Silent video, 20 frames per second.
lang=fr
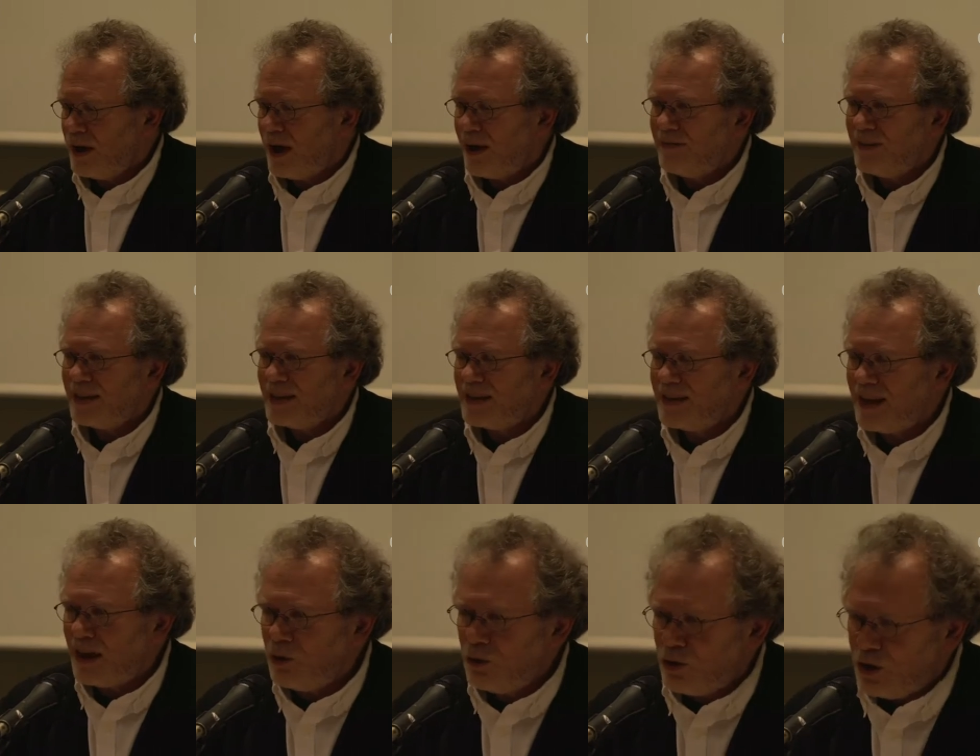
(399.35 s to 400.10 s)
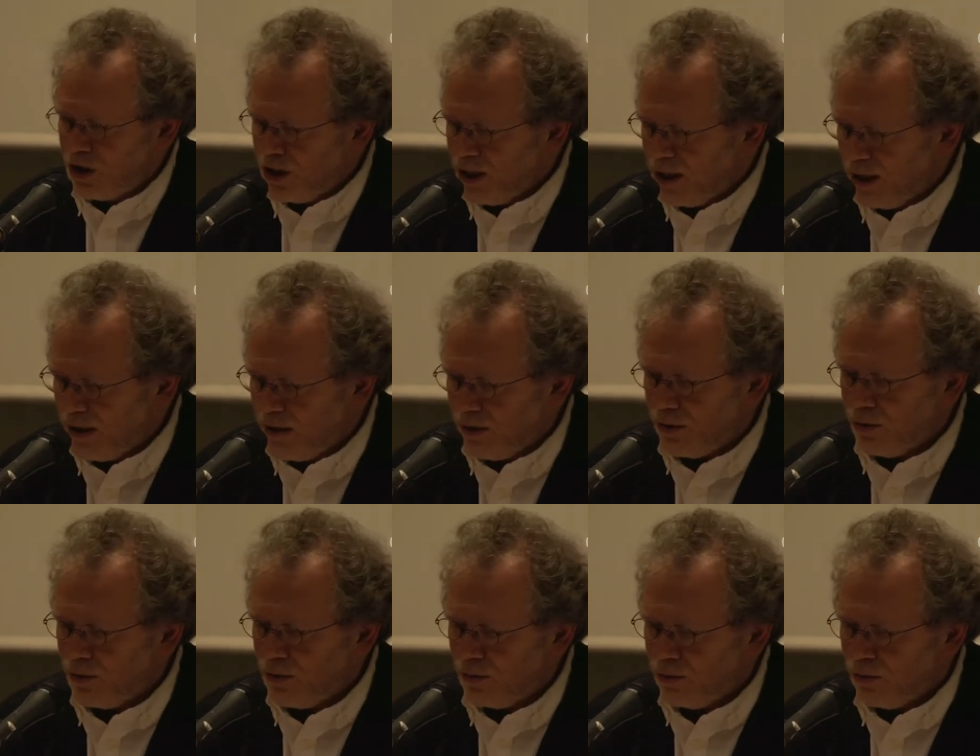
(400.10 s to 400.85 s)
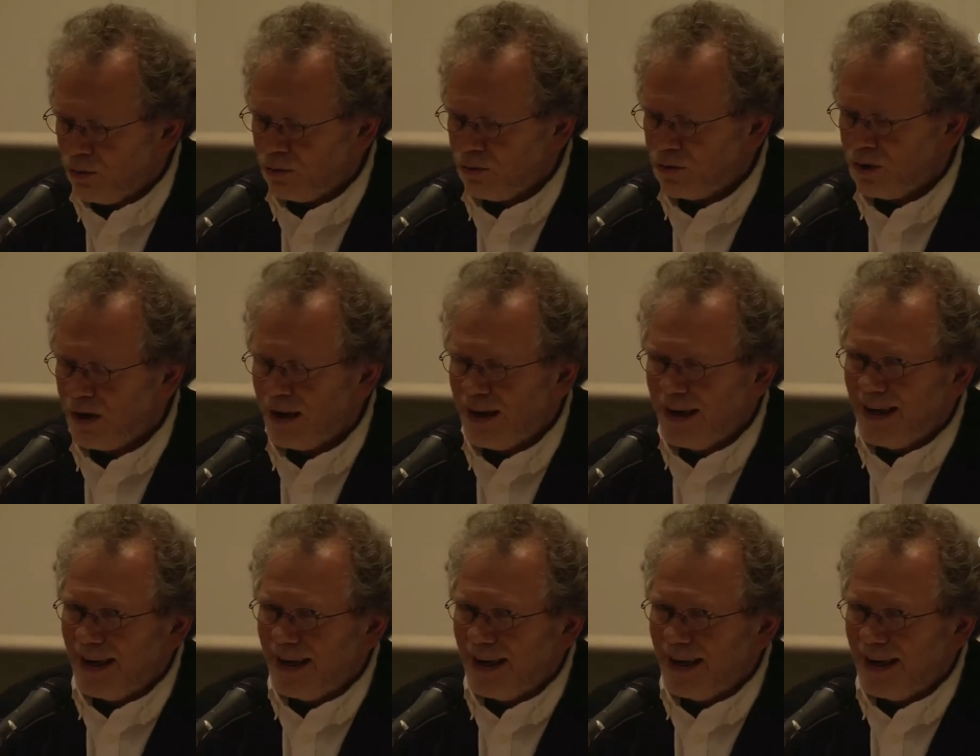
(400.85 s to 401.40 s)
avec sa logique euh, donc